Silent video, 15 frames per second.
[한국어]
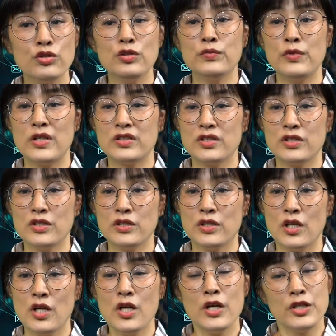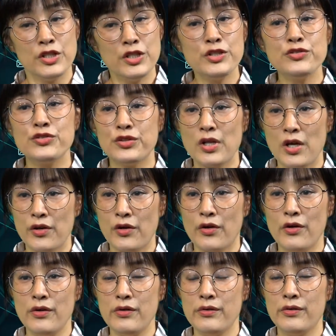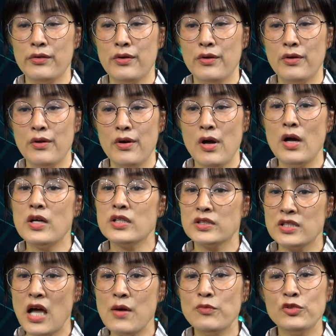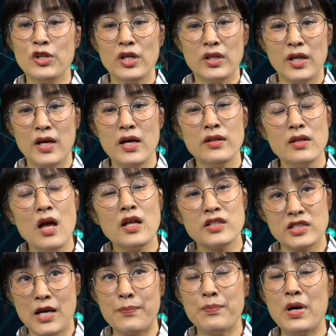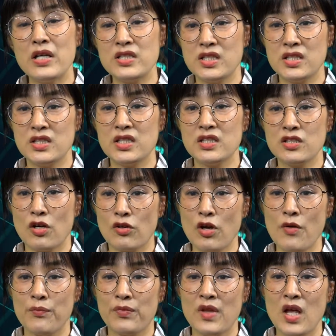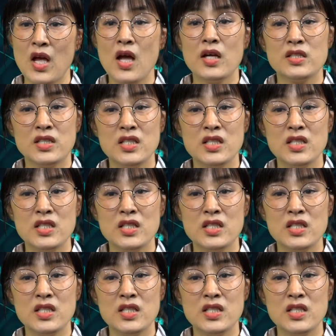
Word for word: 유튜브에서는 이슈 테러, 사물에 대한 자파 지식처럼